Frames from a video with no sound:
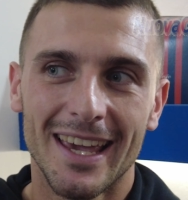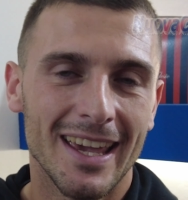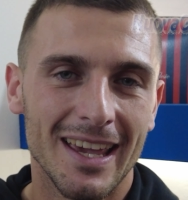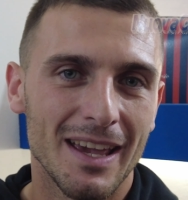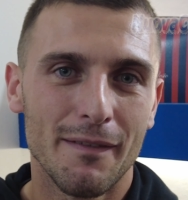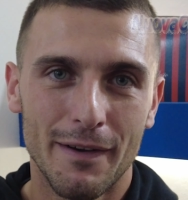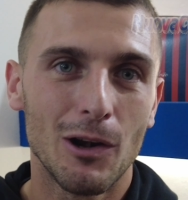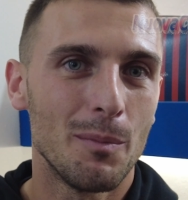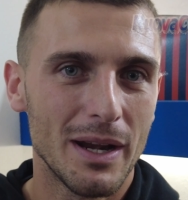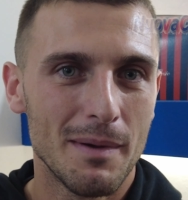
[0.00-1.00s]
che
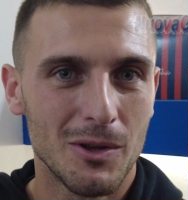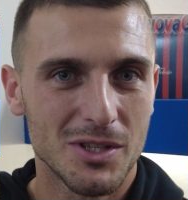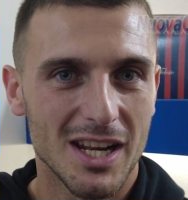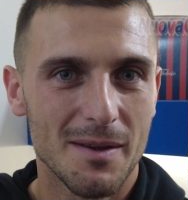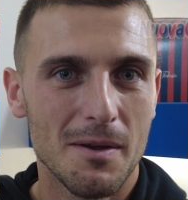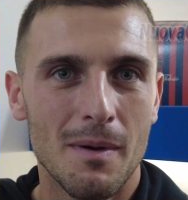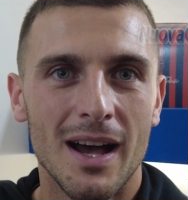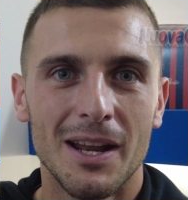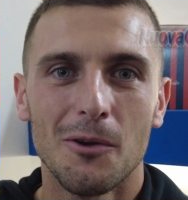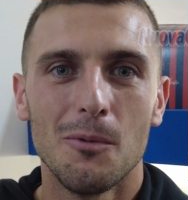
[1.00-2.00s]
farlo prima non sarebbe
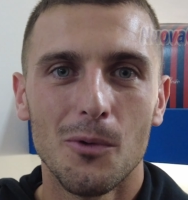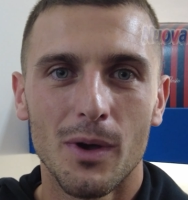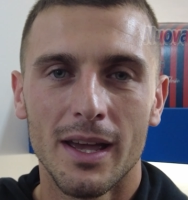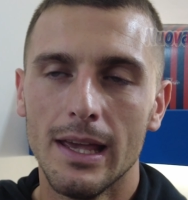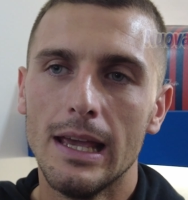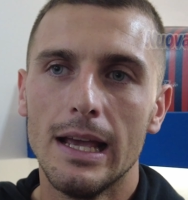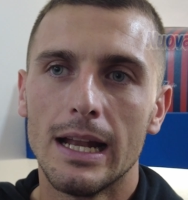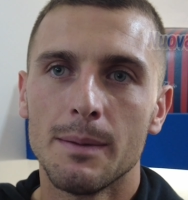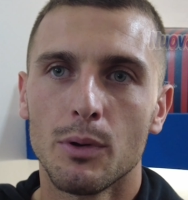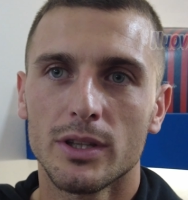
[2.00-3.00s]
male, comunque
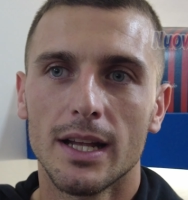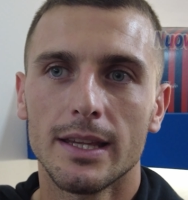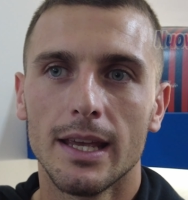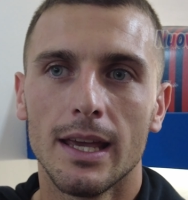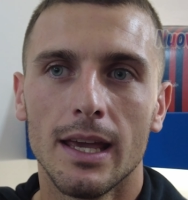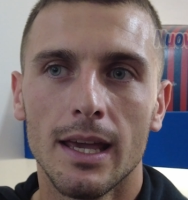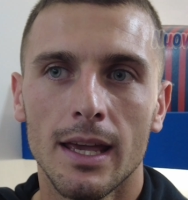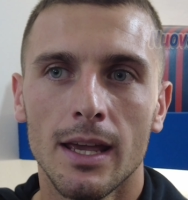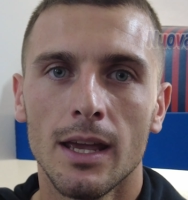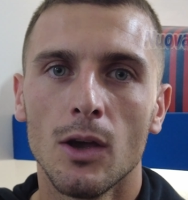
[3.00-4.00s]

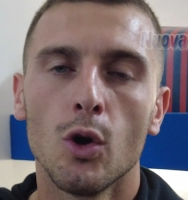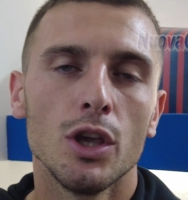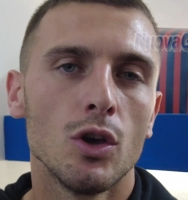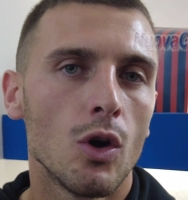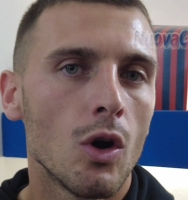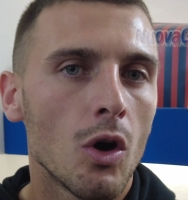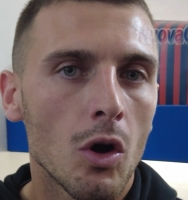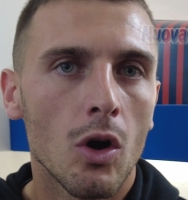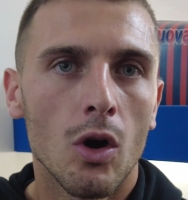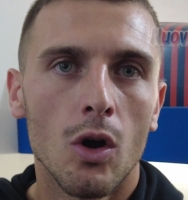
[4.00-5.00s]
l'importante o
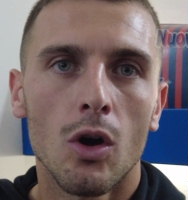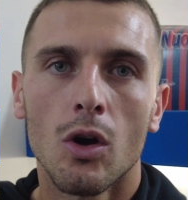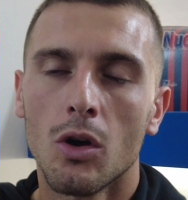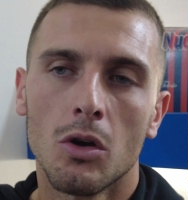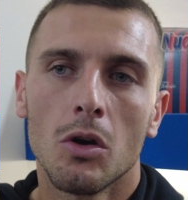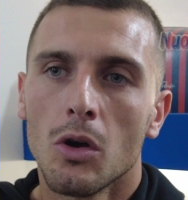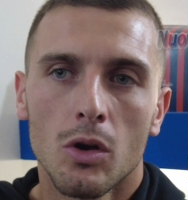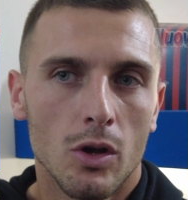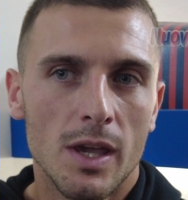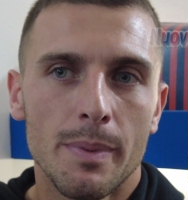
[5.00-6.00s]

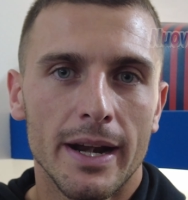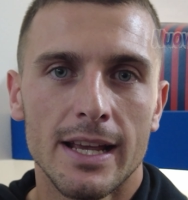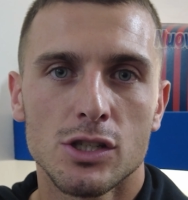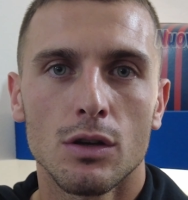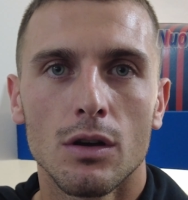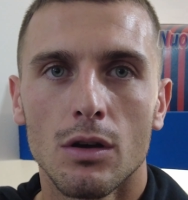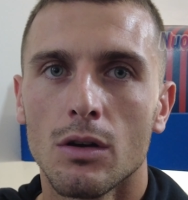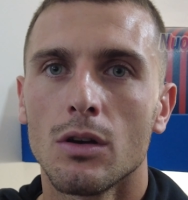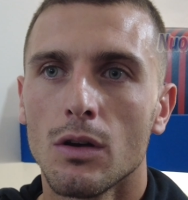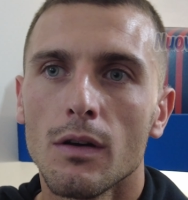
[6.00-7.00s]
io chi per
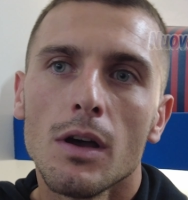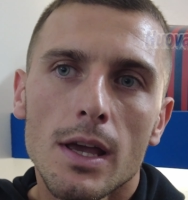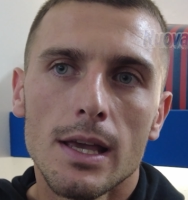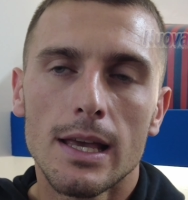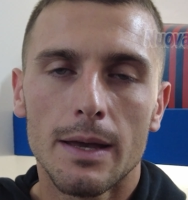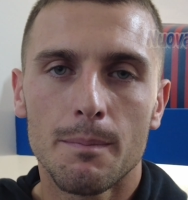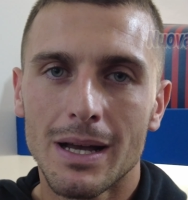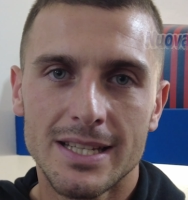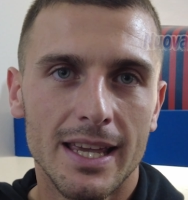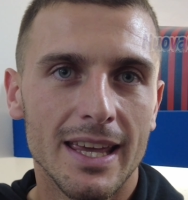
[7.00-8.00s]
esso
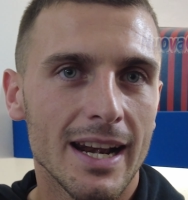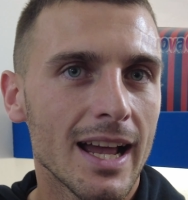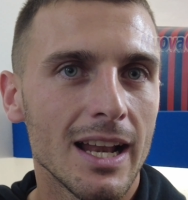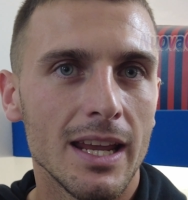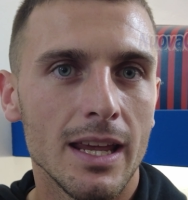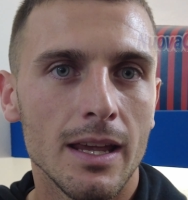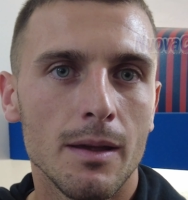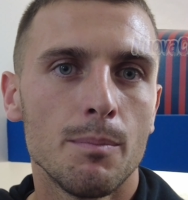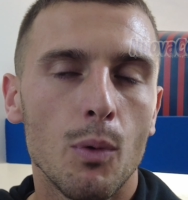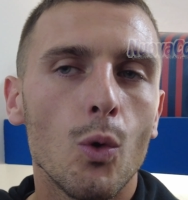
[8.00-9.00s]
basta che
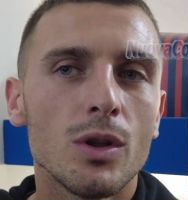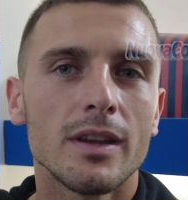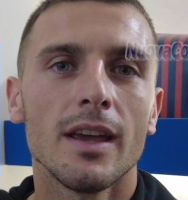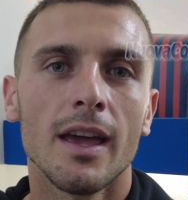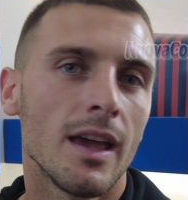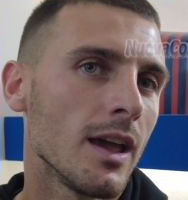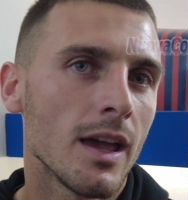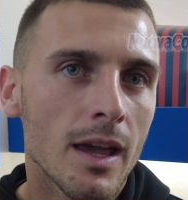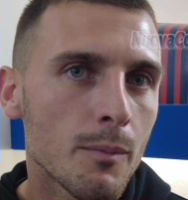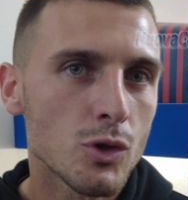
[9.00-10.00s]
regali punti
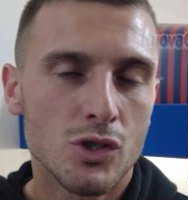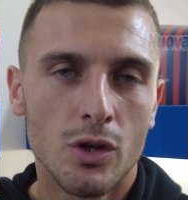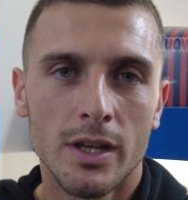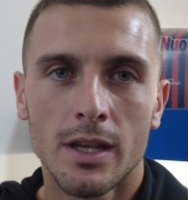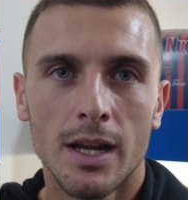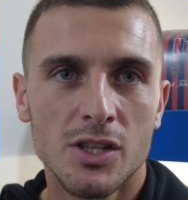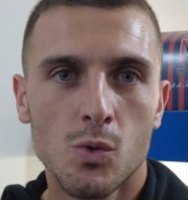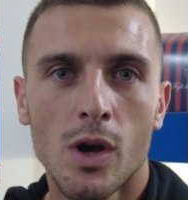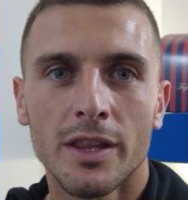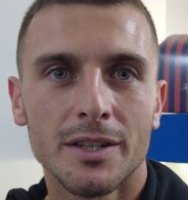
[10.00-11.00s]
e emozioni alla
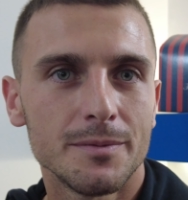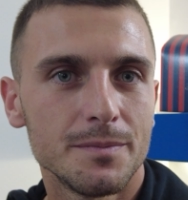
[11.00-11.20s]
squadra.